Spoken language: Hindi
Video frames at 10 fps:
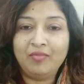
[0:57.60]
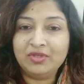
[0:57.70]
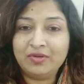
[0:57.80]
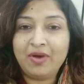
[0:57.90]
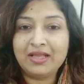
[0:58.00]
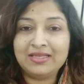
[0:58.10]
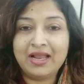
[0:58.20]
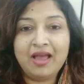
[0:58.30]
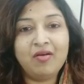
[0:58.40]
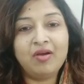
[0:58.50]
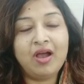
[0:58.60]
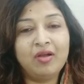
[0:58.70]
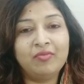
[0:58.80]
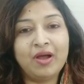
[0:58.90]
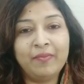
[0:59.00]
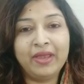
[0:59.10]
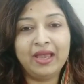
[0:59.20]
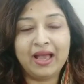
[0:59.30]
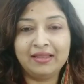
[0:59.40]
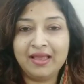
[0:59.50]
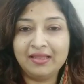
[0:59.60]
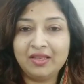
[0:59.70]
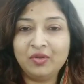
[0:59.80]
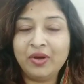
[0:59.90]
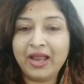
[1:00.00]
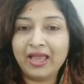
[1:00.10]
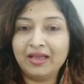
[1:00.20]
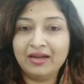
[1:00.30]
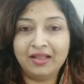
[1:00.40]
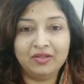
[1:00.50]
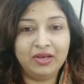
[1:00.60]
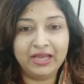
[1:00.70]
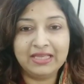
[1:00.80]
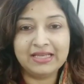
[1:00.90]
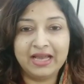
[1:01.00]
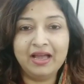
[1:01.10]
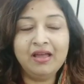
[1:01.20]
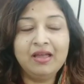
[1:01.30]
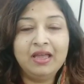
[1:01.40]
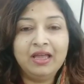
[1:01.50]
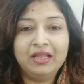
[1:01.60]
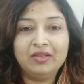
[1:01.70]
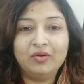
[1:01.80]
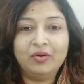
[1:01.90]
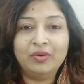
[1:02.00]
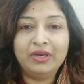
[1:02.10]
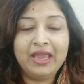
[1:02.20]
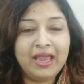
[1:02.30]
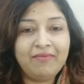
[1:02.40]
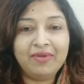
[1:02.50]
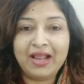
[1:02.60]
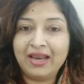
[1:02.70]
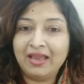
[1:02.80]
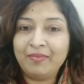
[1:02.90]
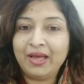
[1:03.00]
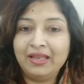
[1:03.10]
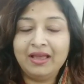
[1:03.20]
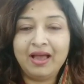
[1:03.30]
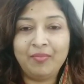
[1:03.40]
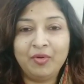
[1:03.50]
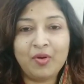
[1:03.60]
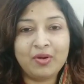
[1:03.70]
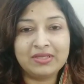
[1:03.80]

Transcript: मुझे वहां जाना होगा और वहां पे आते आते दो अढ़ाई घंटा तो लग ही जाएगा तो ठीक है फिर आने के बाद आप लोगों